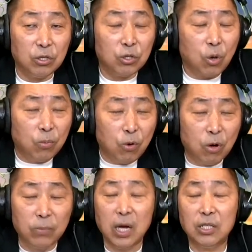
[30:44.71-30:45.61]
受
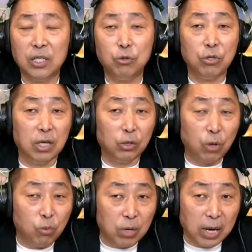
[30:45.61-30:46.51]
迫不要继续呢对
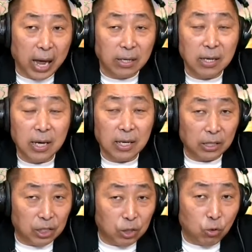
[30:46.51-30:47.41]
乌克兰那
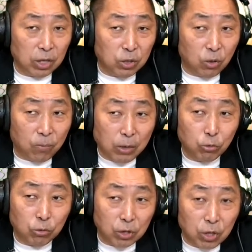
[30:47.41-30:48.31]
提供的这种帮
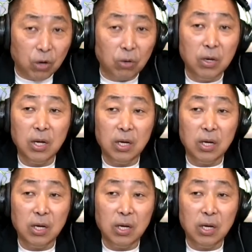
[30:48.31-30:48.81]
助了之后，